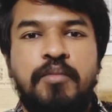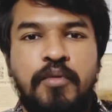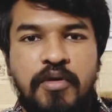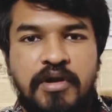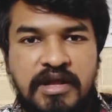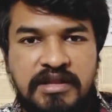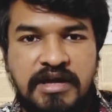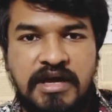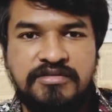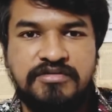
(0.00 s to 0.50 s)

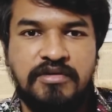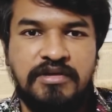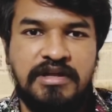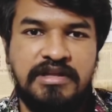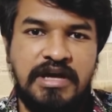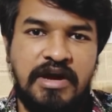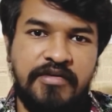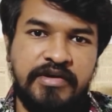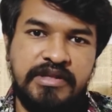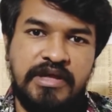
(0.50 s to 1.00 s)
போகிறதா சொல்லி
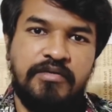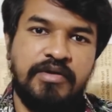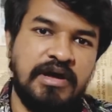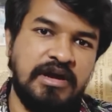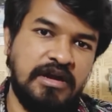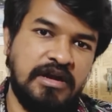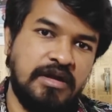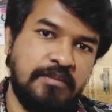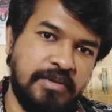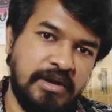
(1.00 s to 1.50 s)
தான் வந்து அவங்க
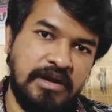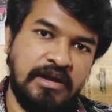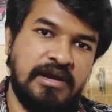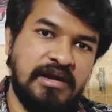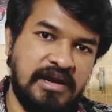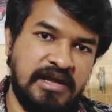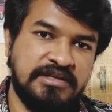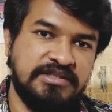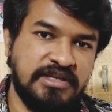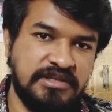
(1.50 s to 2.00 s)
ரெண்டு பேரும்
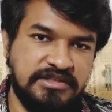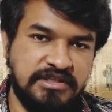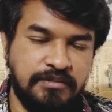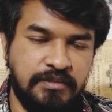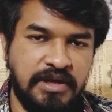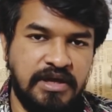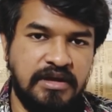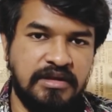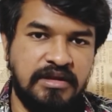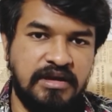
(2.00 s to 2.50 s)

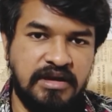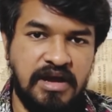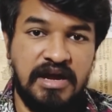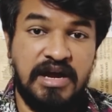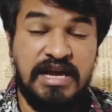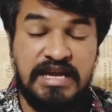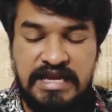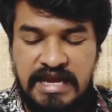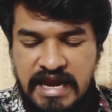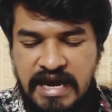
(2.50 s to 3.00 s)
ரிலேஷன்ஷிப்லேயே இருந்திருக்காங்க